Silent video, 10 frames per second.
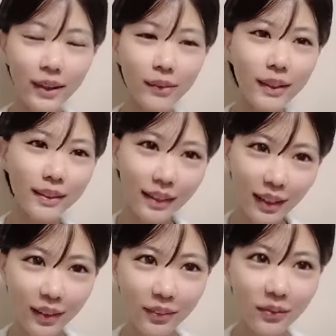やばく
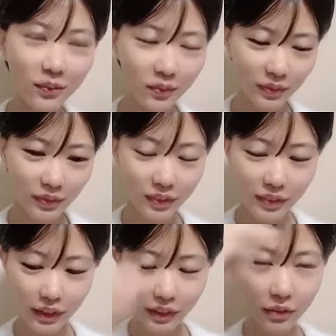ないマジ
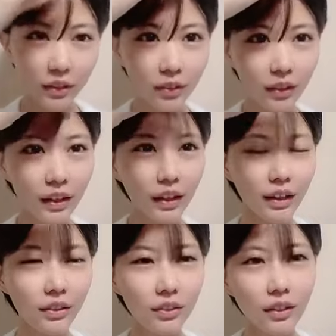頭こんがらが
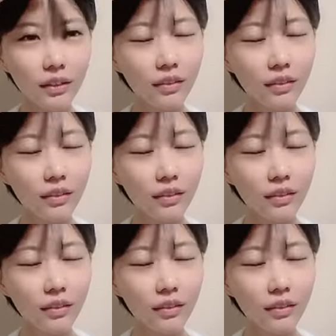りよね